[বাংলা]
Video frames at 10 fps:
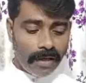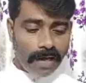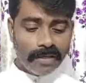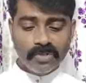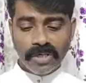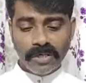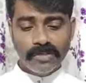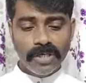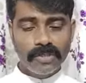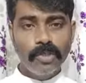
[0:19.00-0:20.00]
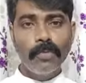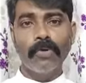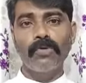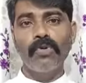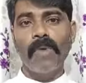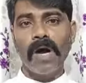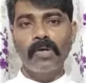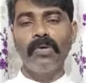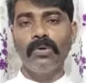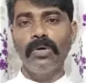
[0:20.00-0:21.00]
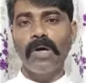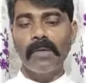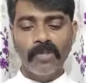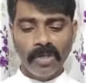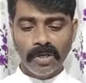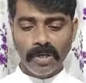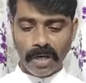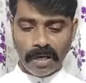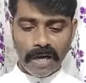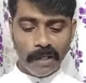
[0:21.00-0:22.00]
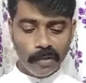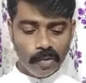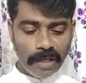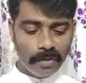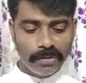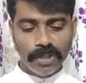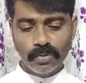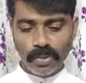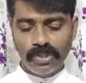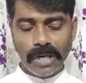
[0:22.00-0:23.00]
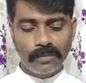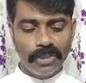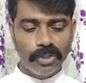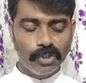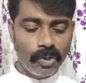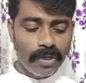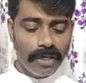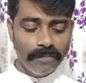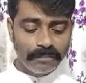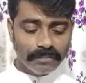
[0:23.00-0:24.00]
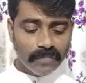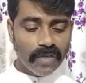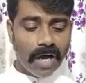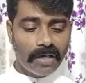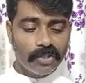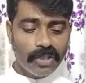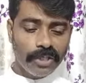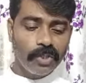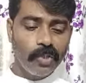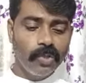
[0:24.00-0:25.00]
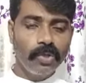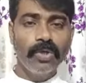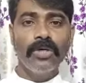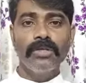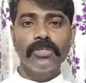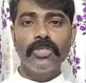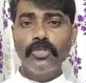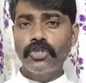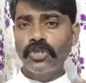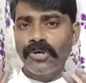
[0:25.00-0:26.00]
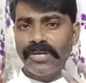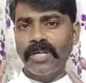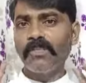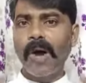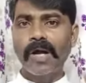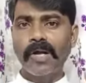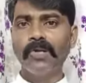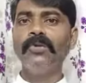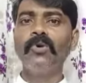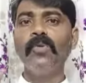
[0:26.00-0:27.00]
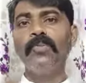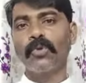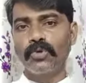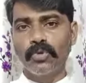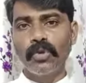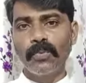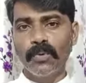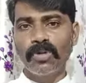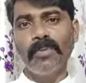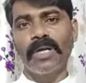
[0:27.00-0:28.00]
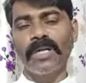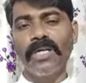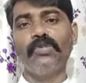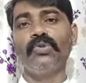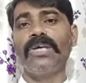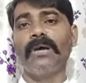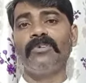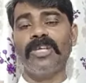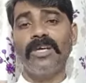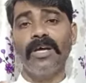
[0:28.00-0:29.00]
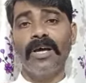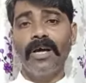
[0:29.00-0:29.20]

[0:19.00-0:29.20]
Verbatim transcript: আর আজকে যে জীবন্ত বাক্য আমি আলোচনা করতে চলেছি আমাদের সঙ্গে আর সেটি হলো ঈশ্বরের বাক্য প্রচুর পরিমাণে যদি আমাদের